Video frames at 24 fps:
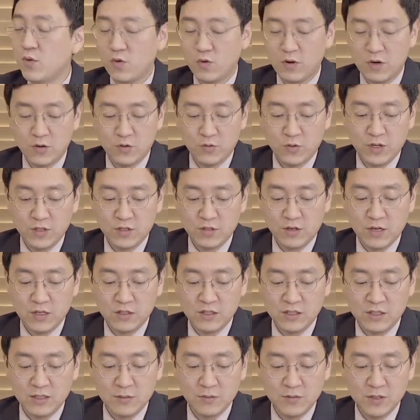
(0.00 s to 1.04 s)
효과로 해서
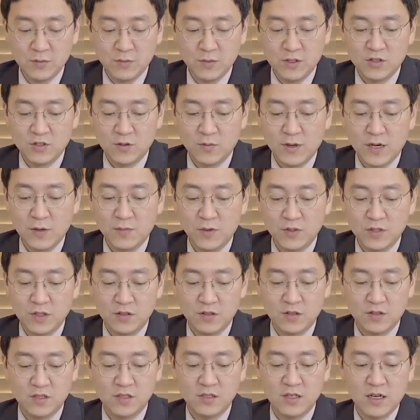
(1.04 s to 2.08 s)
한32.8%
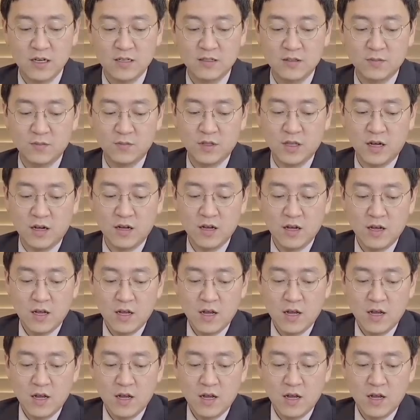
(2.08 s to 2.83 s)
증가했습니다. 네.